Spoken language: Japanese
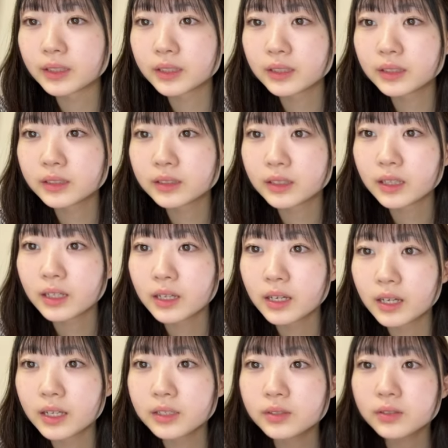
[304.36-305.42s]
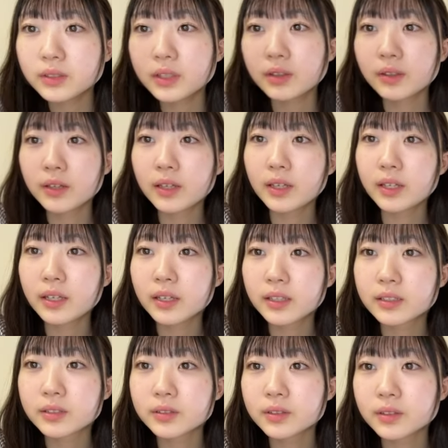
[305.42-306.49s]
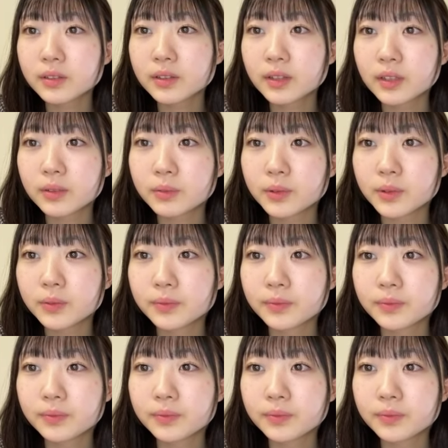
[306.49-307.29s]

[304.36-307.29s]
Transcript: 大変えそうだよねすごいよねでも